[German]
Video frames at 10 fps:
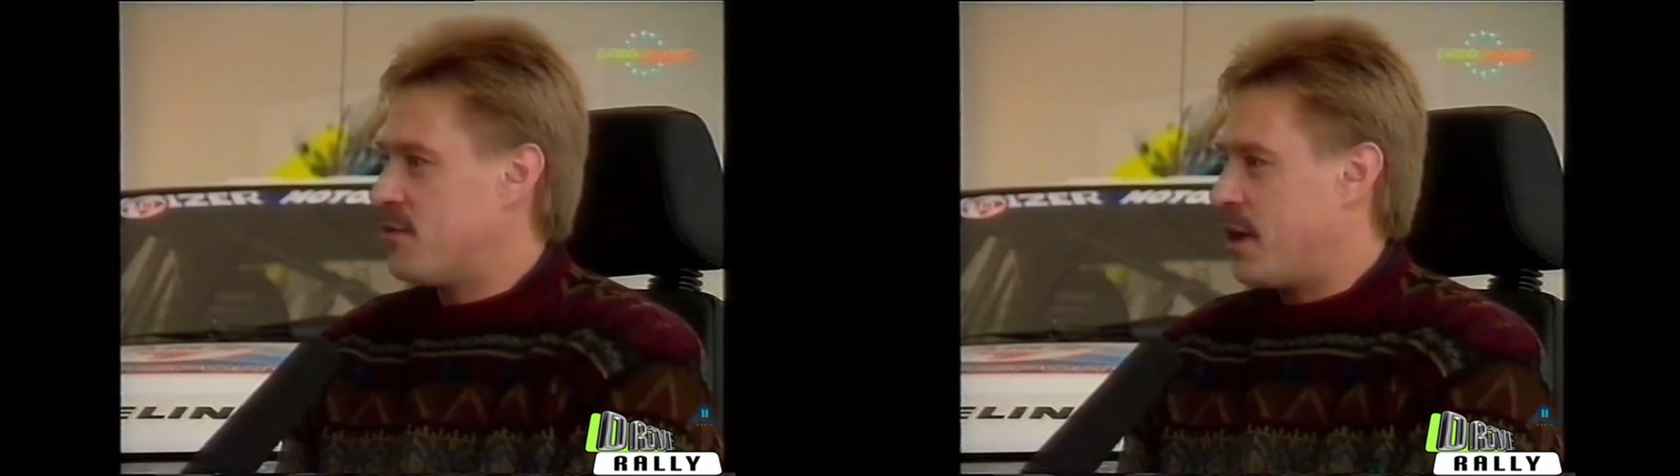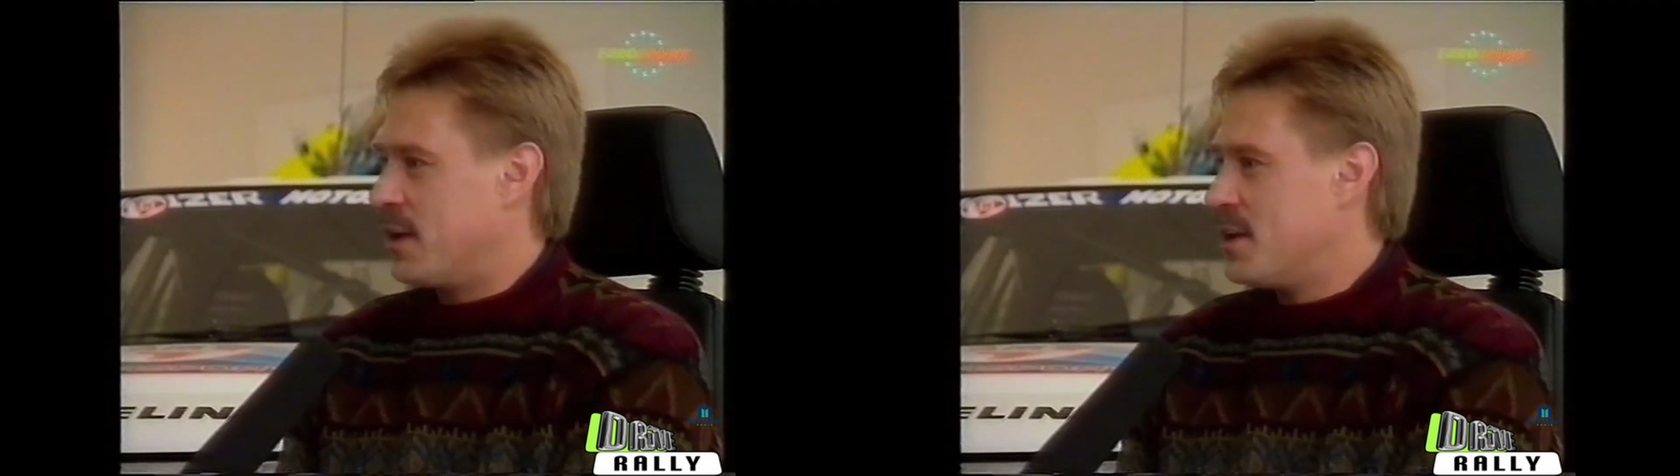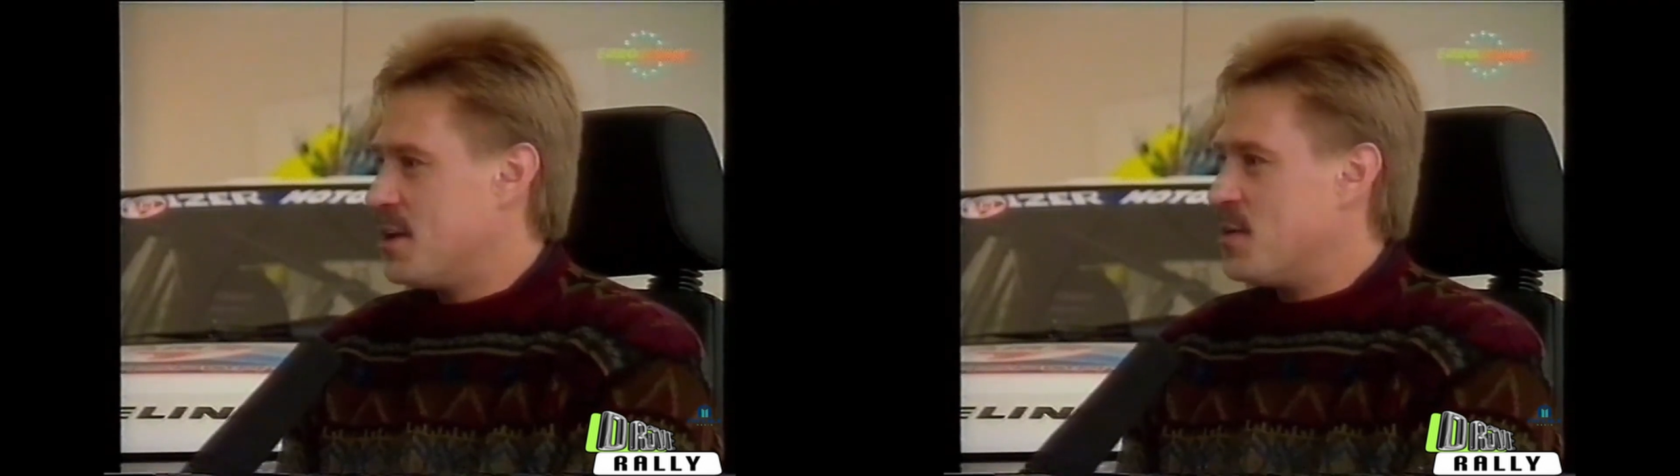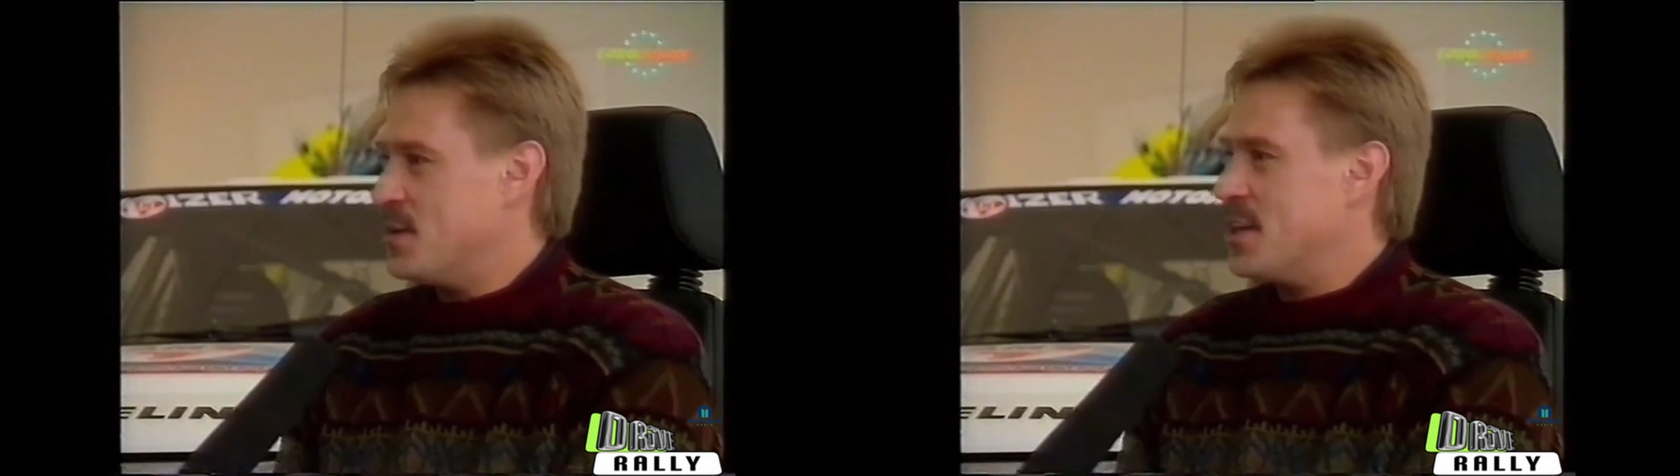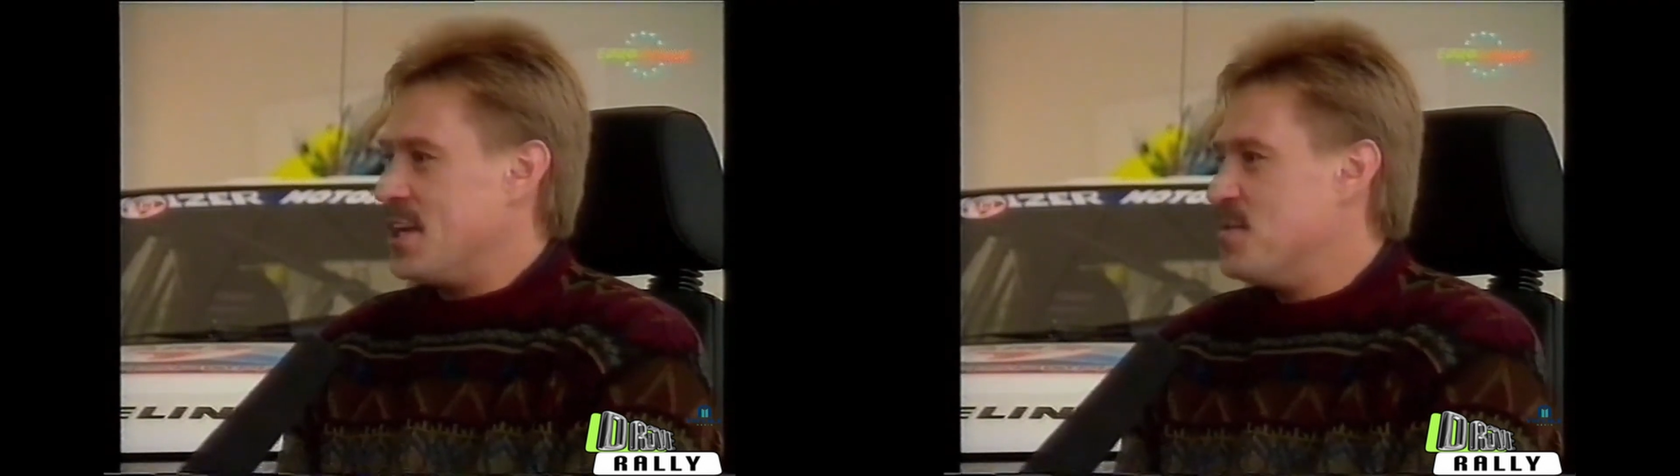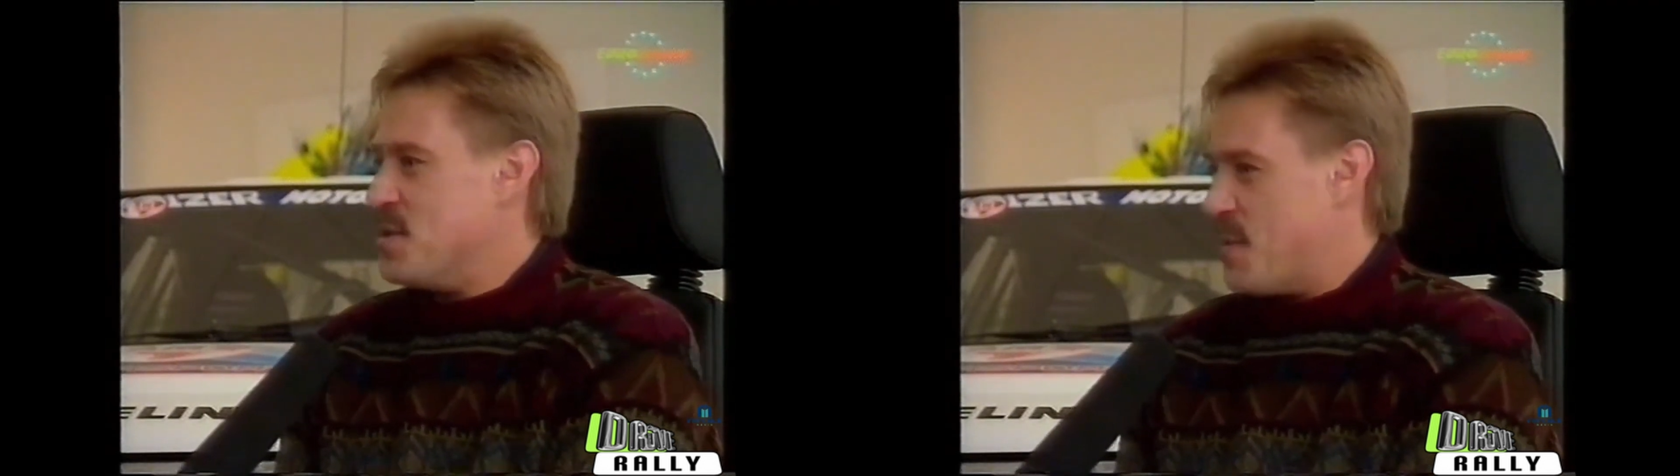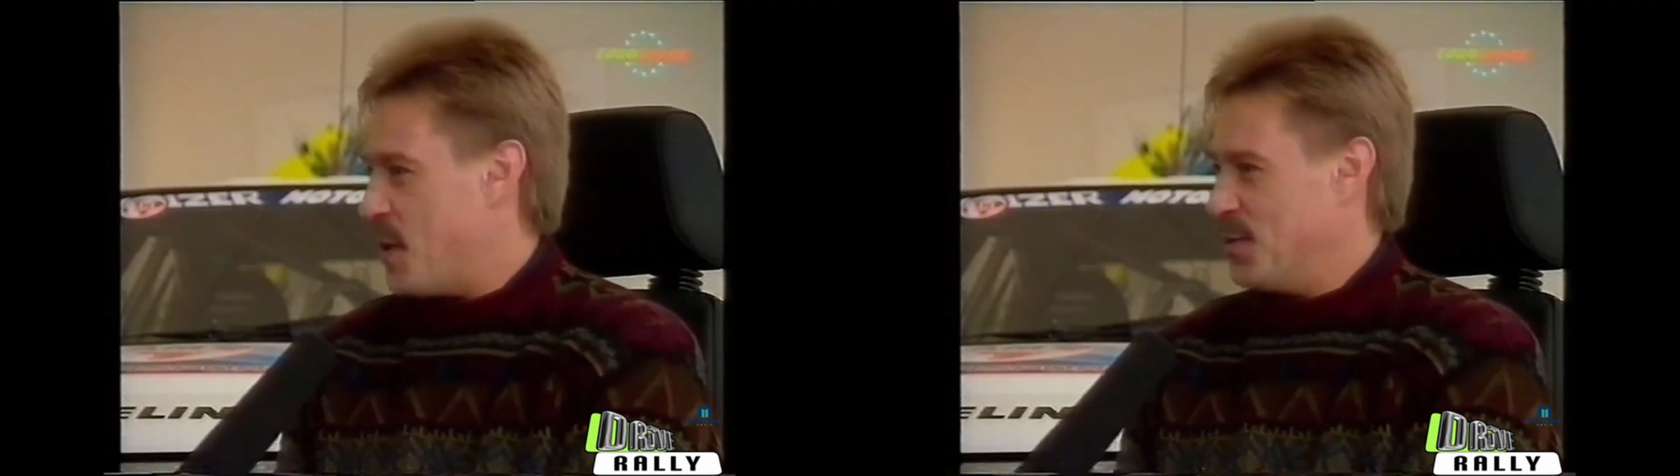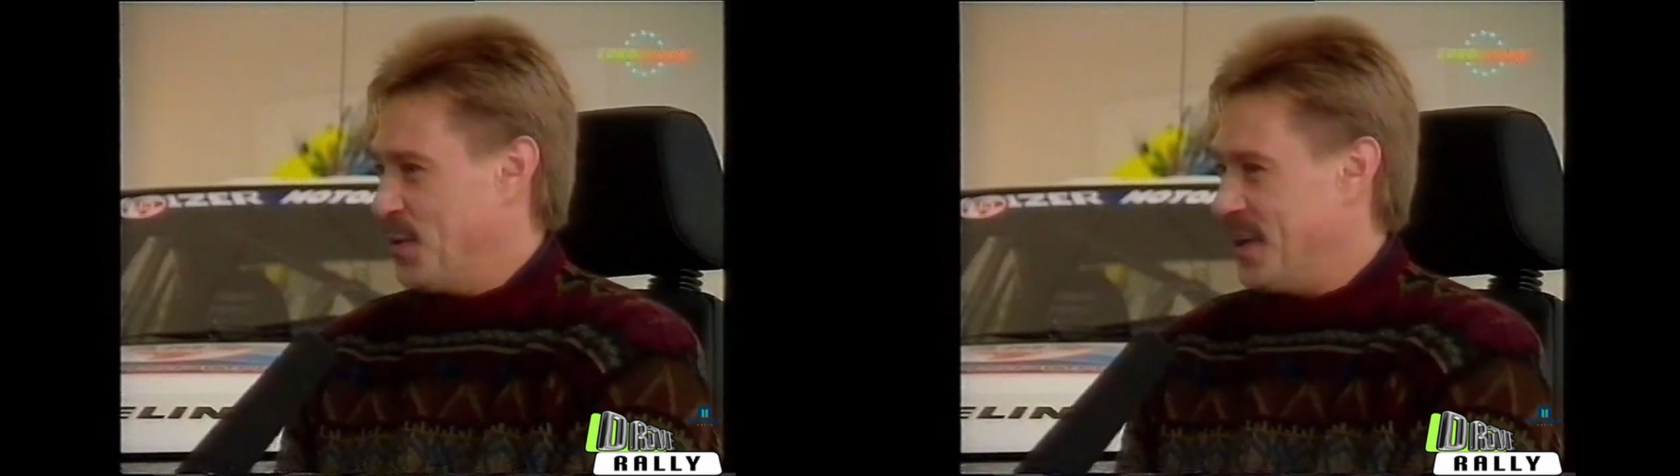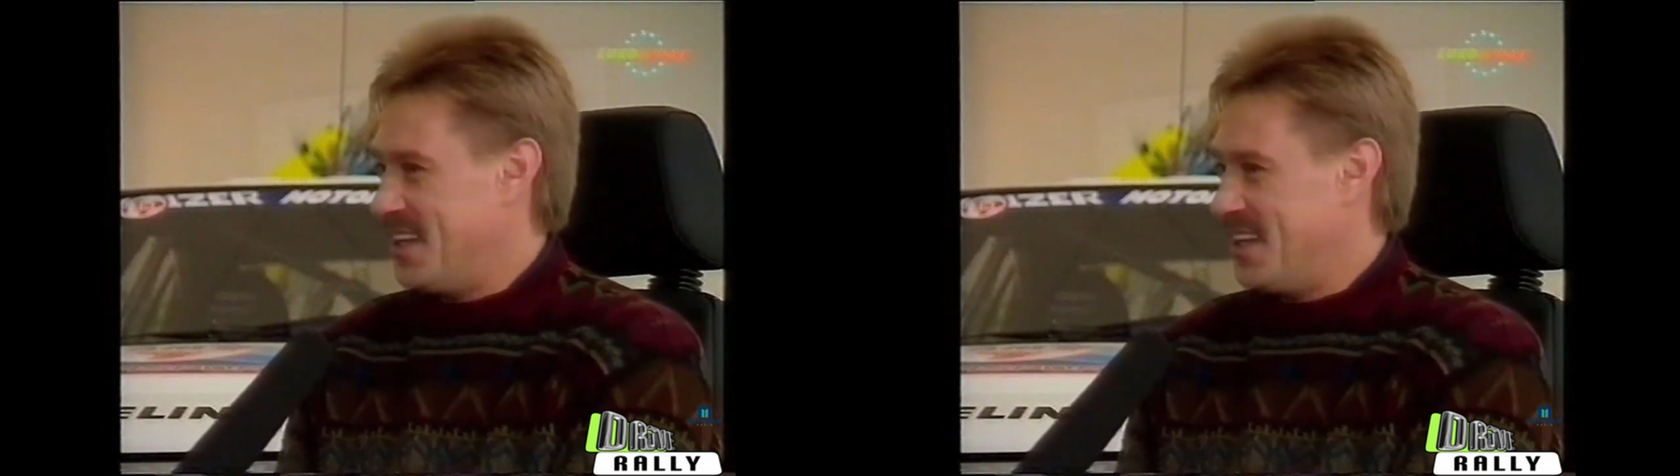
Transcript: gefahren und nicht ich mit dem Auto.